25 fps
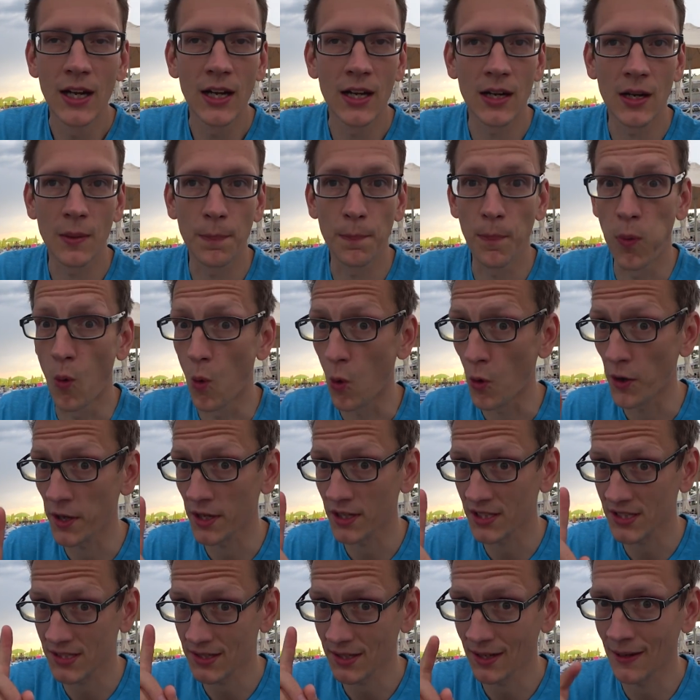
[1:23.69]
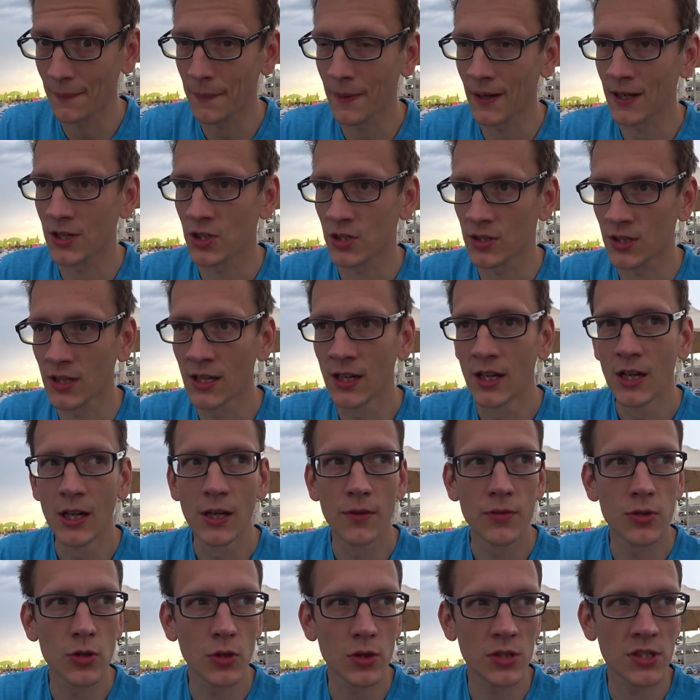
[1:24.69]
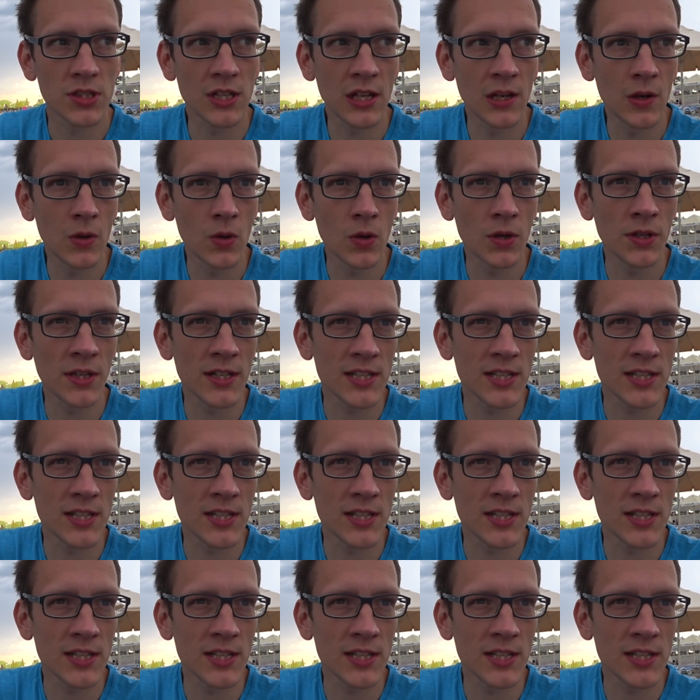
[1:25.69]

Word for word: А, поезд, опять же, да. Все остальное,